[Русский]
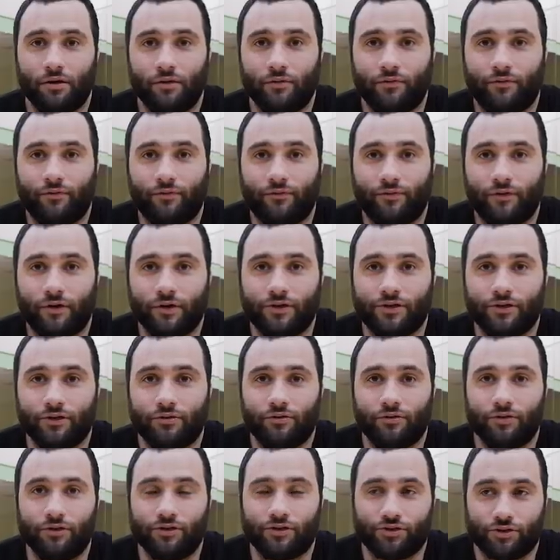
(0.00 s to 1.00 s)
в
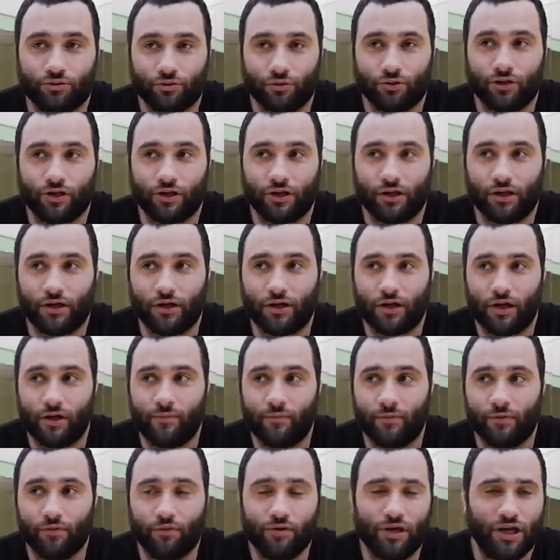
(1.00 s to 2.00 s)
категории 100
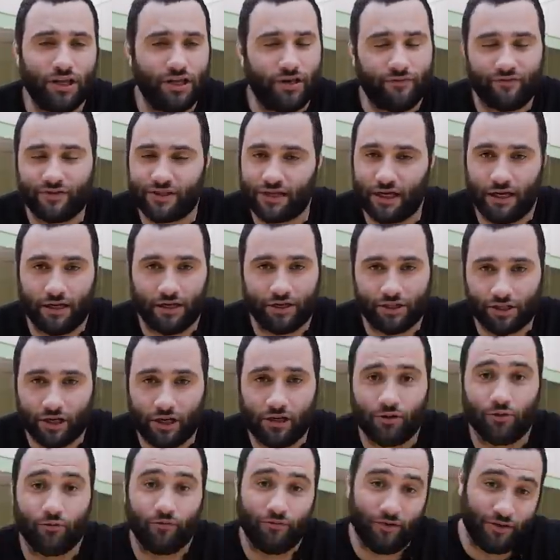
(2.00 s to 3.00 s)
килограмм. Но я не официально
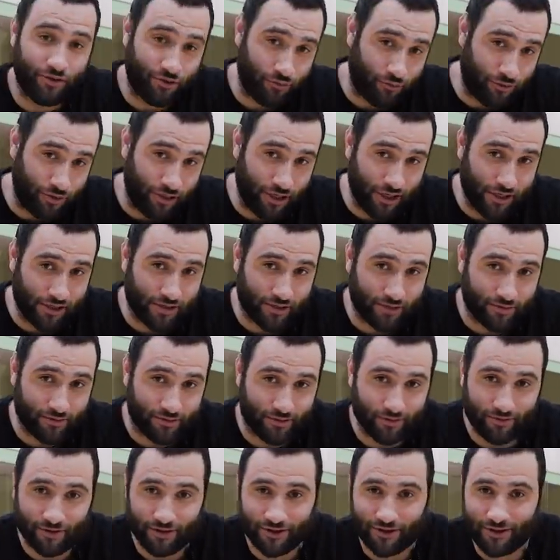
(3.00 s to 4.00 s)
жал, но видео есть,
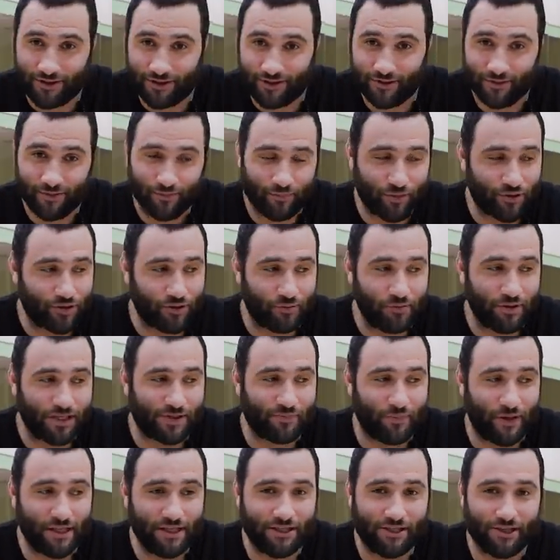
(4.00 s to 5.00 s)
товарищи, причем не
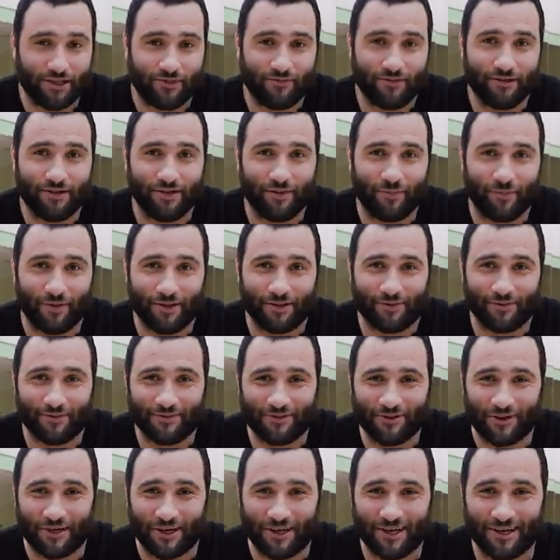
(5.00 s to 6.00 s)
смонтированное, поэтому
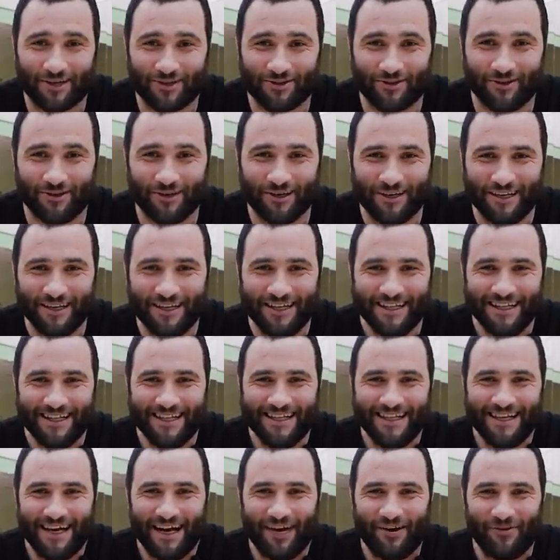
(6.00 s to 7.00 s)
все хорошо.
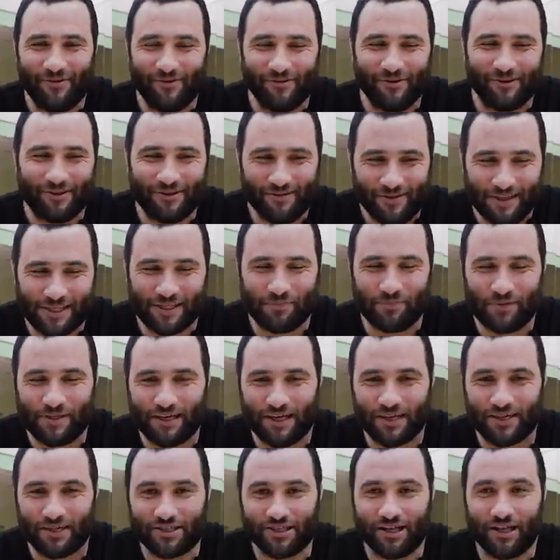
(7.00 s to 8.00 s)
Вот.
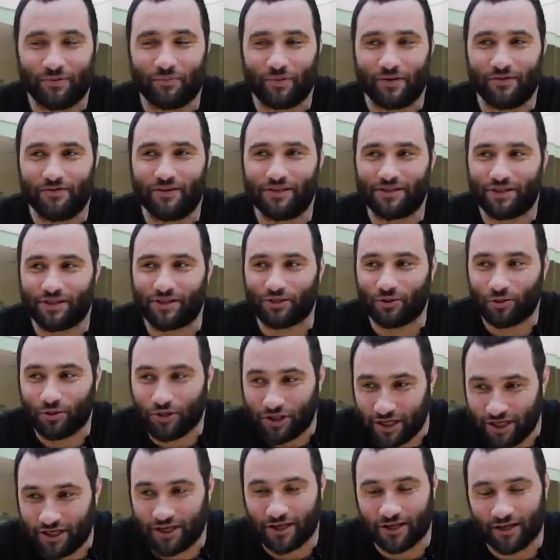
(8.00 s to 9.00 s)
250 жал при весе
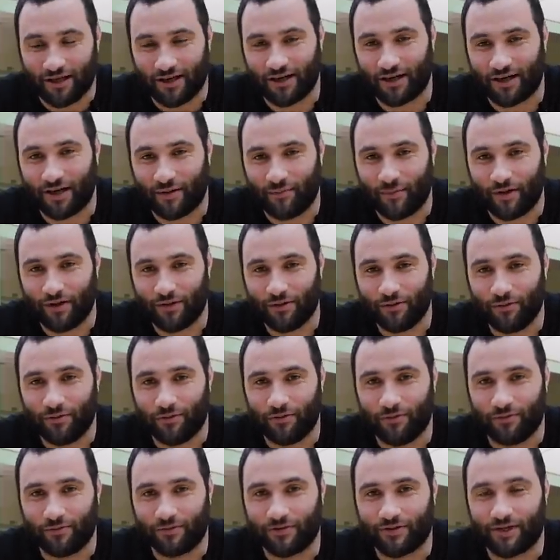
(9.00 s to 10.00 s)
103 килограмма.
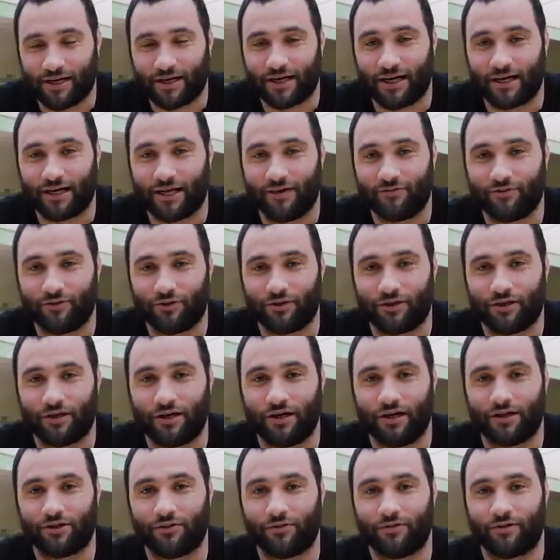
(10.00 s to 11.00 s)
Но так как я все-таки
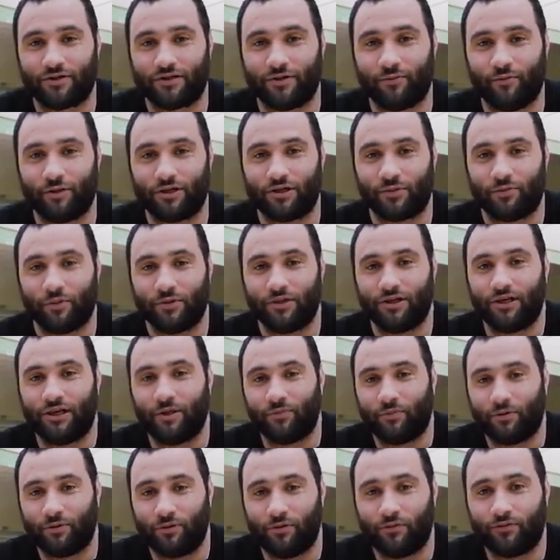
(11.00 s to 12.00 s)
готовился больше под
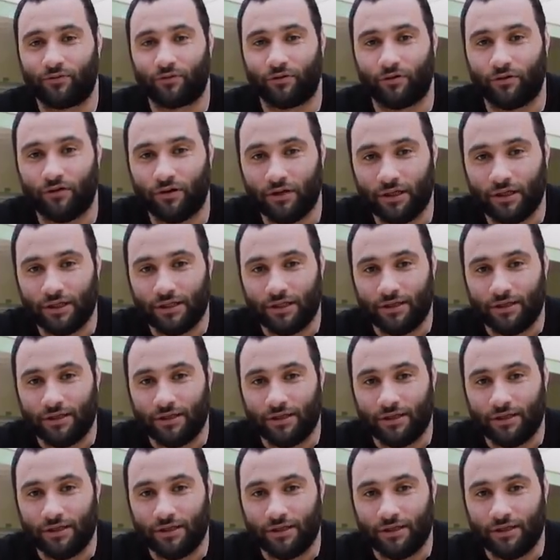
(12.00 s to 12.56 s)
экипировку,